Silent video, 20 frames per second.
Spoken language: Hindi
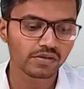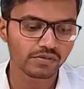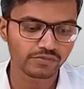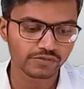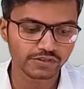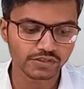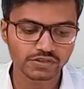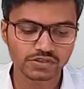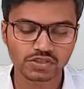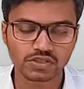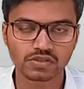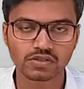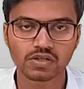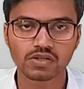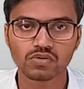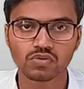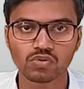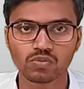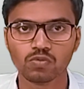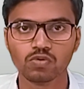विजय
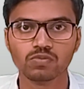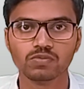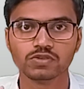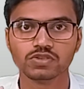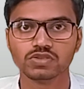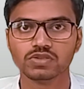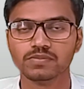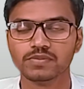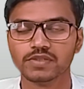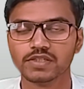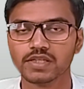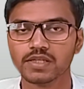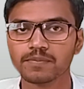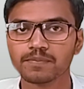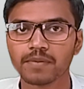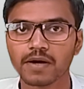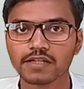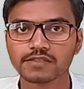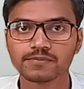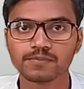शंकर और मोहम्मद शमी ये
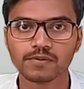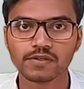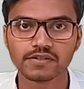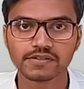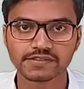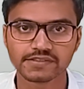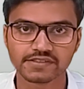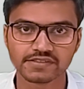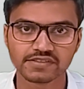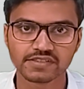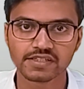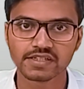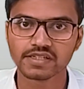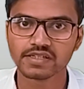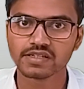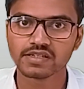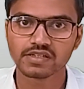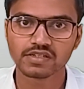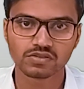पांच प्लेयर्स ऐसे हैं